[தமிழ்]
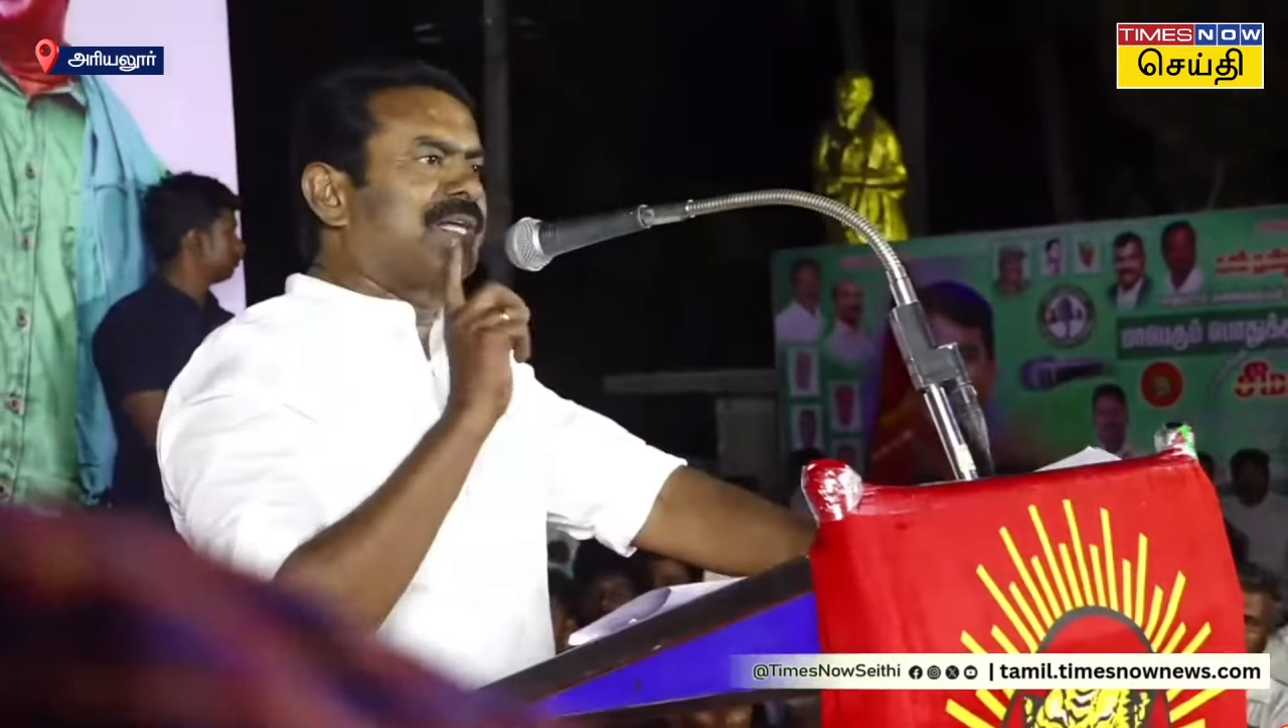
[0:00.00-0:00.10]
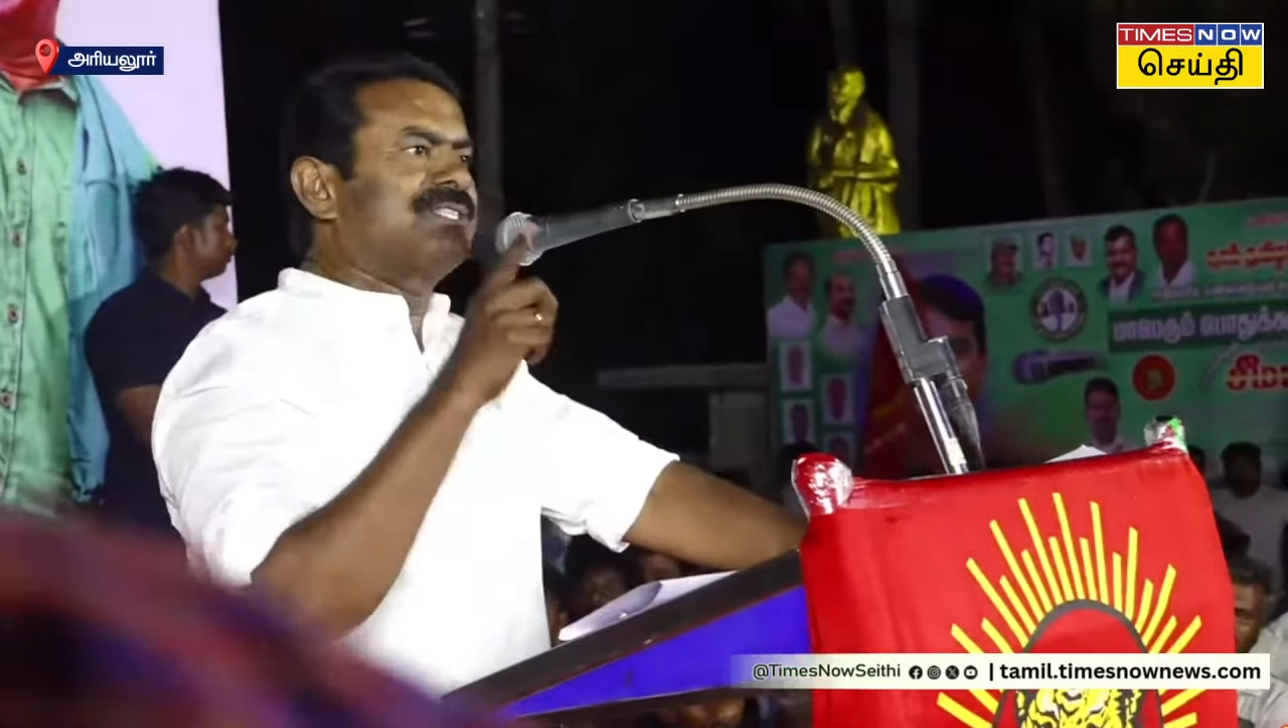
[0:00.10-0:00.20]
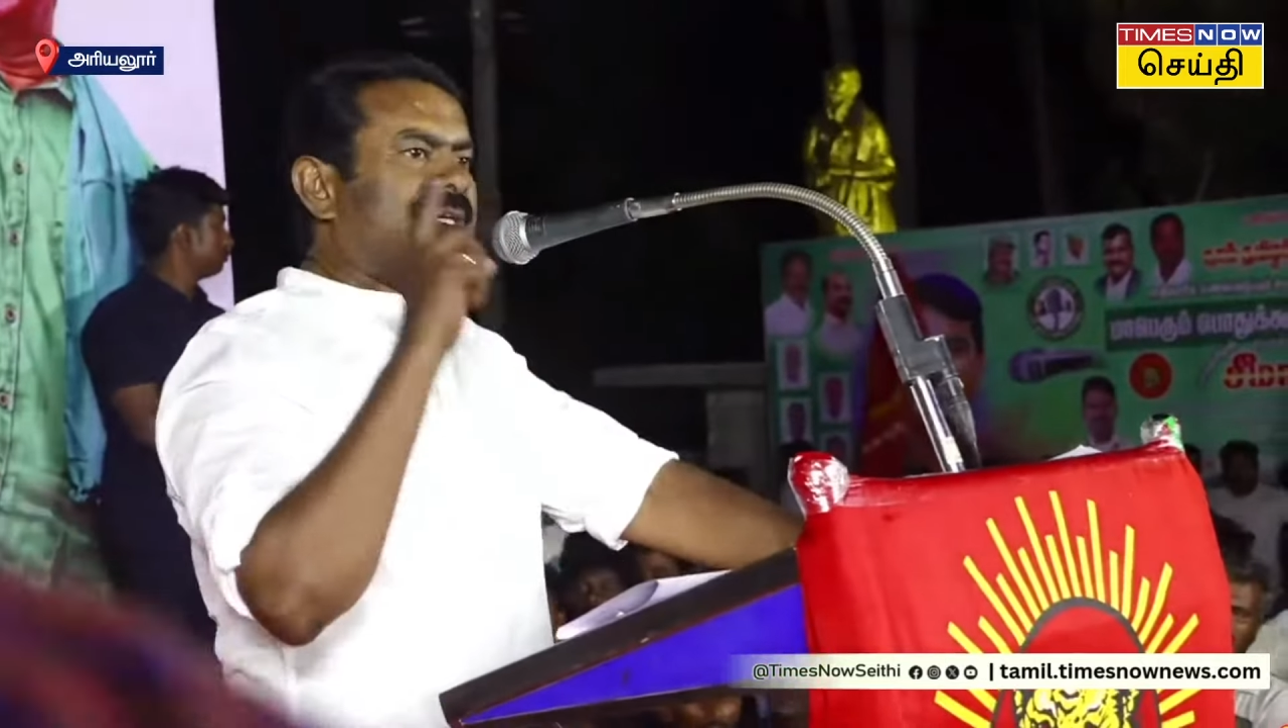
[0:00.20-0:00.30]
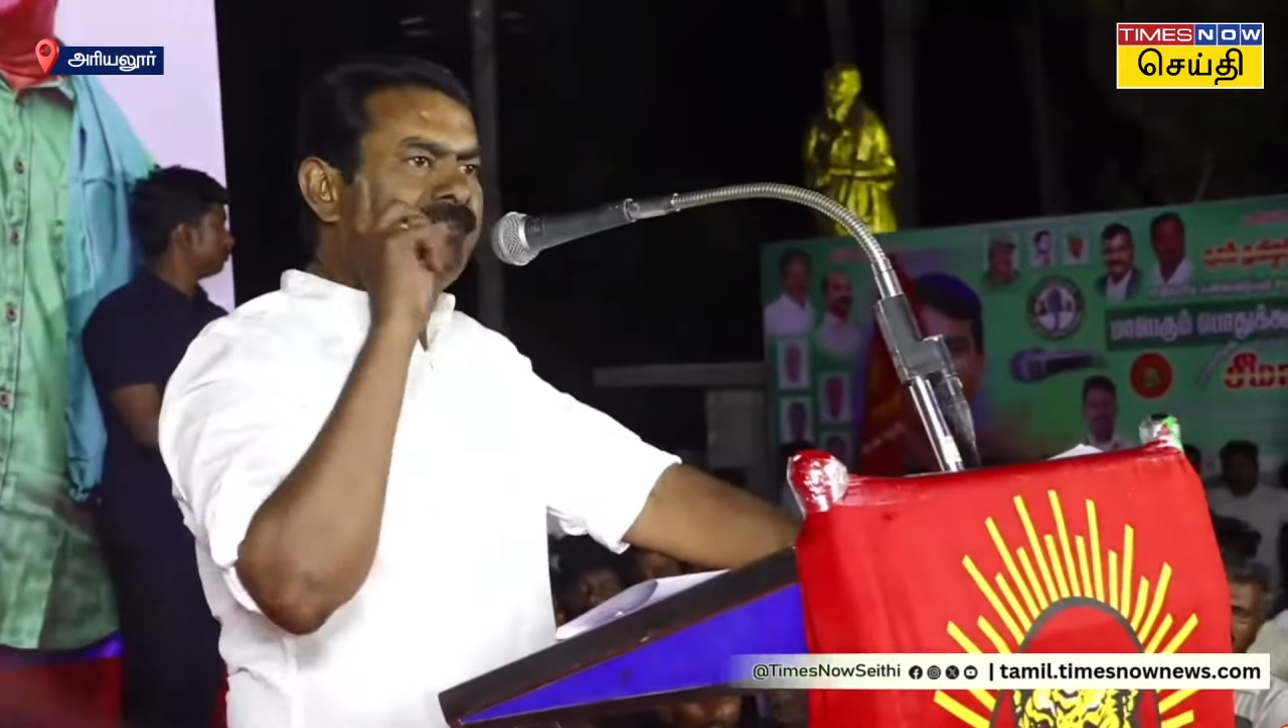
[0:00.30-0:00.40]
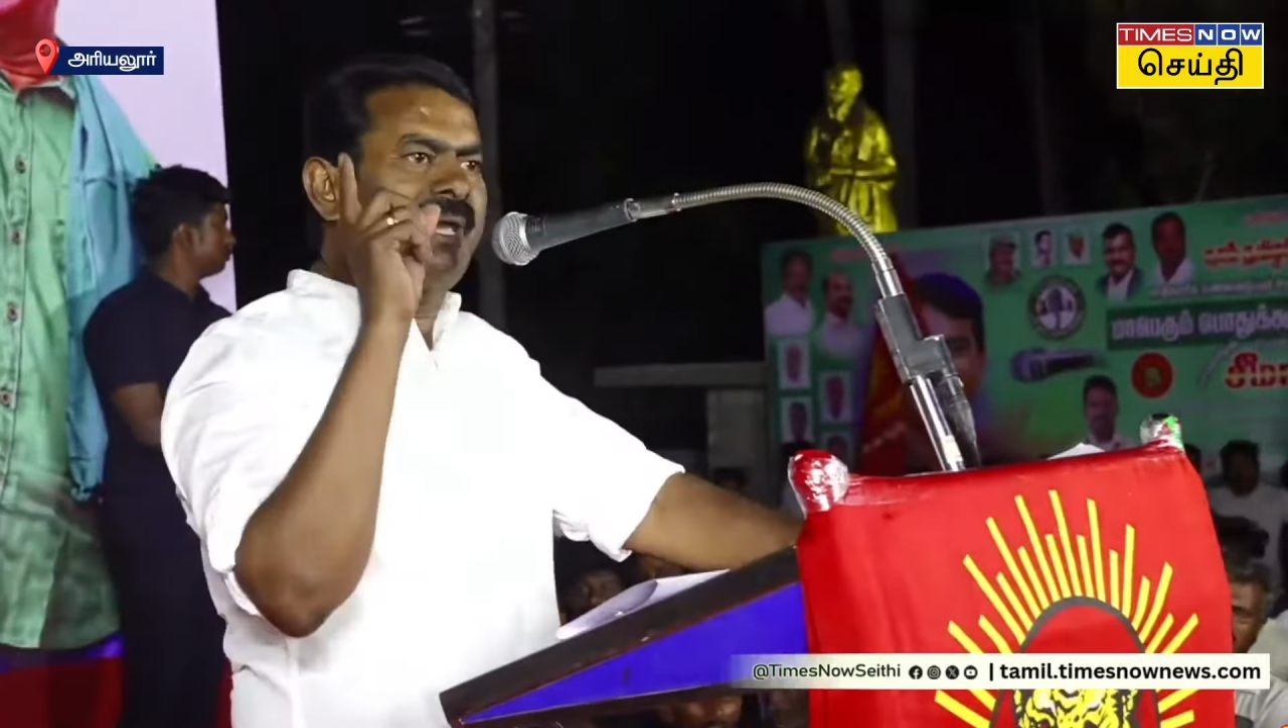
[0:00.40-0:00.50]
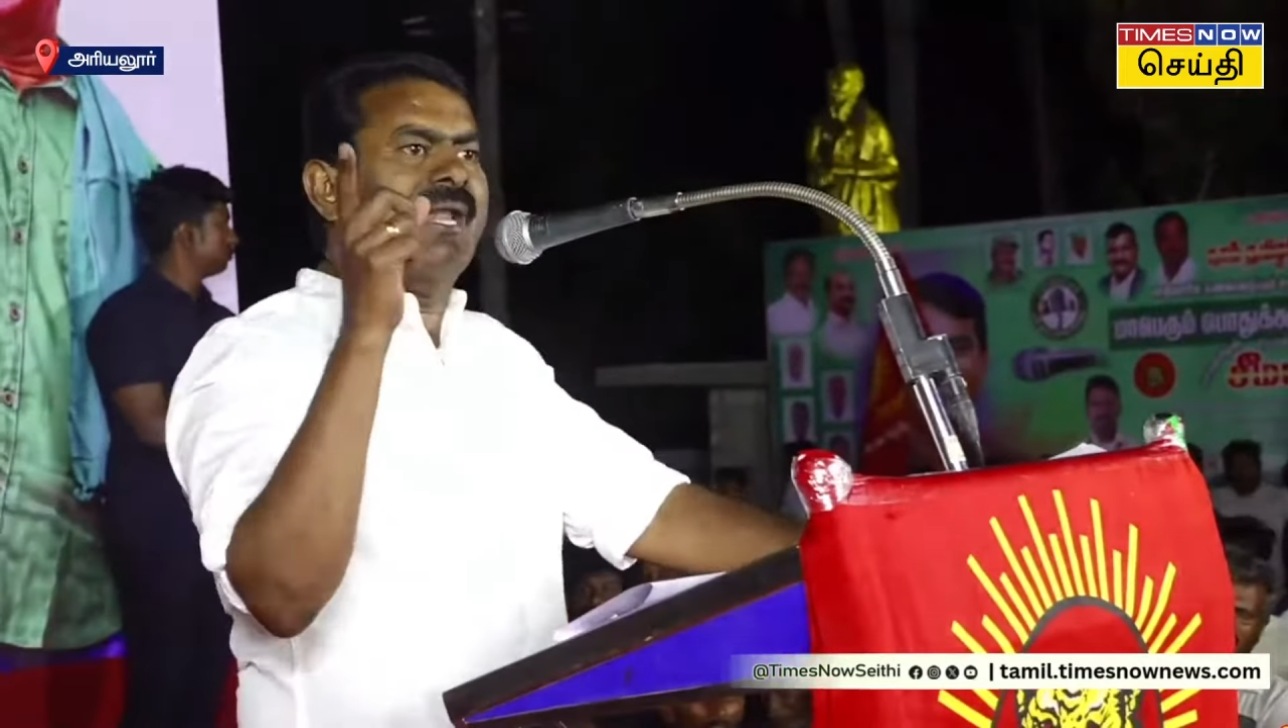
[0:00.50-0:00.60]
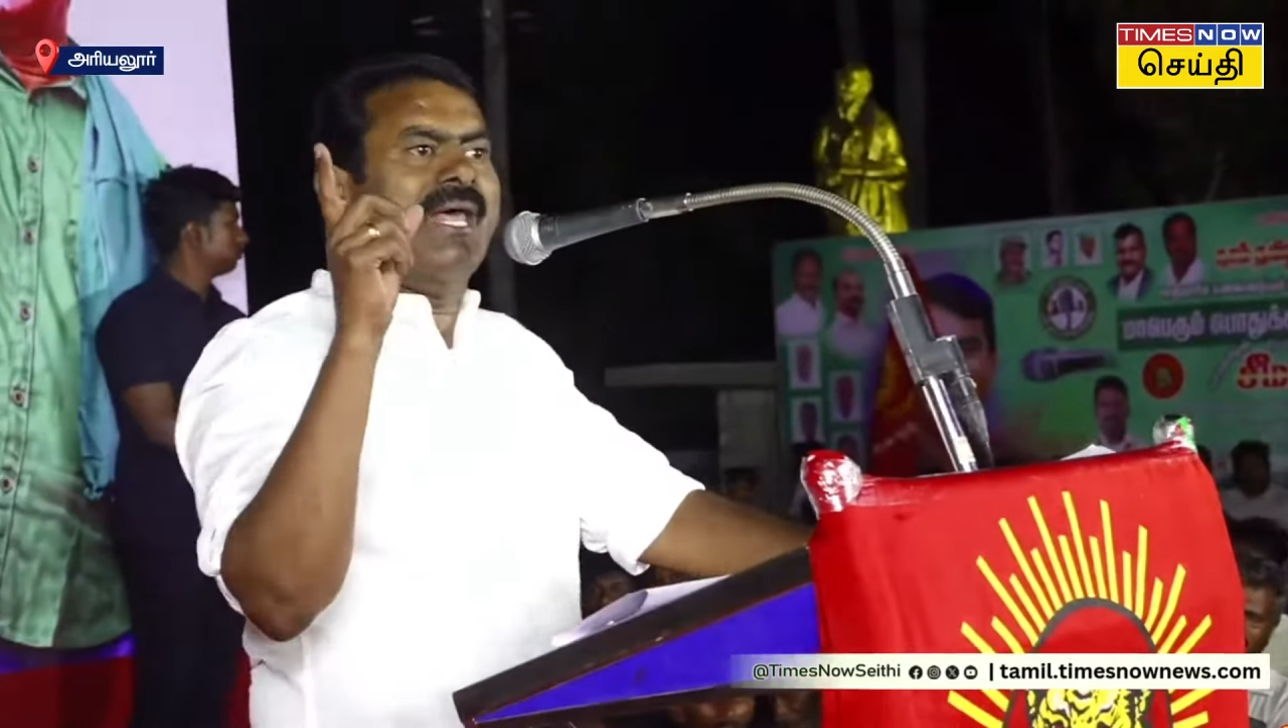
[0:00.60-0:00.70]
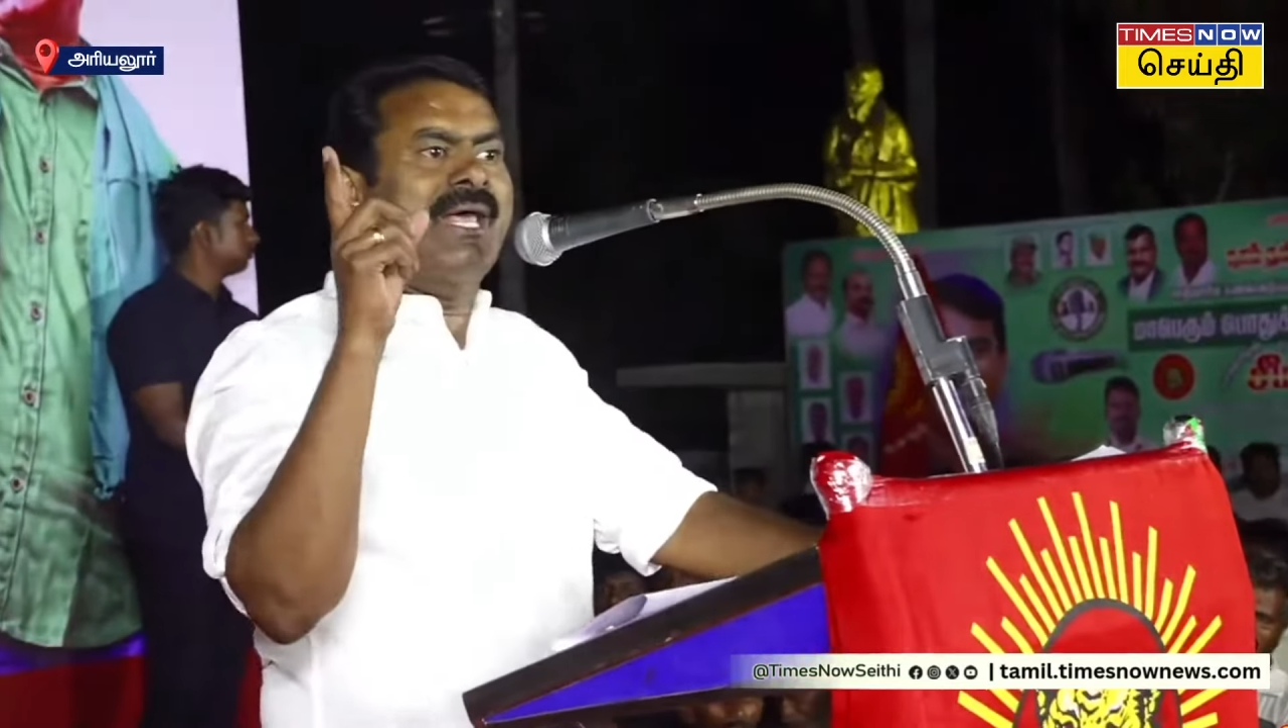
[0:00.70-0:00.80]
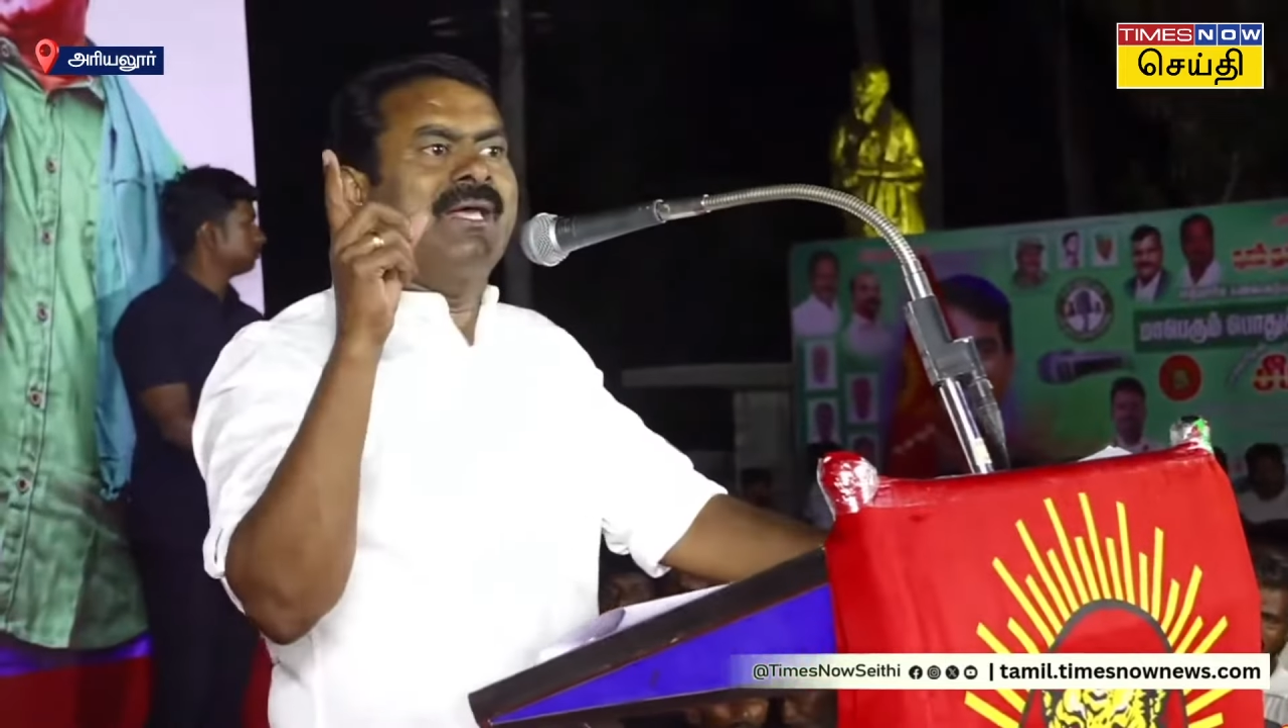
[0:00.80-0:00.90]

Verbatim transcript: அஞ்சுக்கு மேல